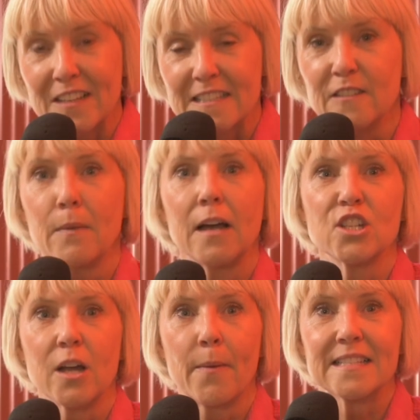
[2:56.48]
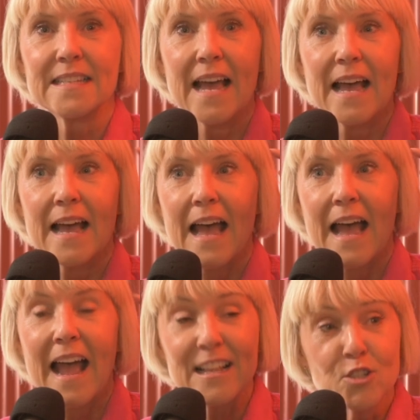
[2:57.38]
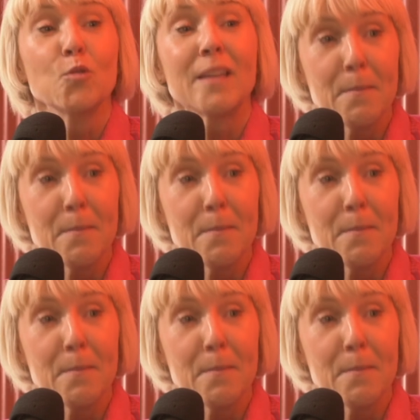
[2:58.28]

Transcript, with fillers: effectivement, j'ai commencé à, Radio